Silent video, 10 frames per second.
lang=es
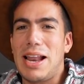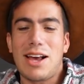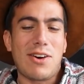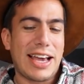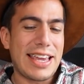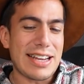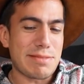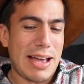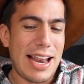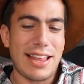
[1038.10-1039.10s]
mala con ají
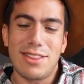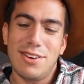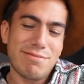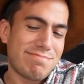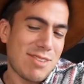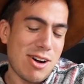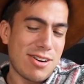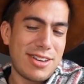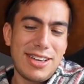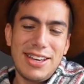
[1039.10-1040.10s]
resbala, no, no.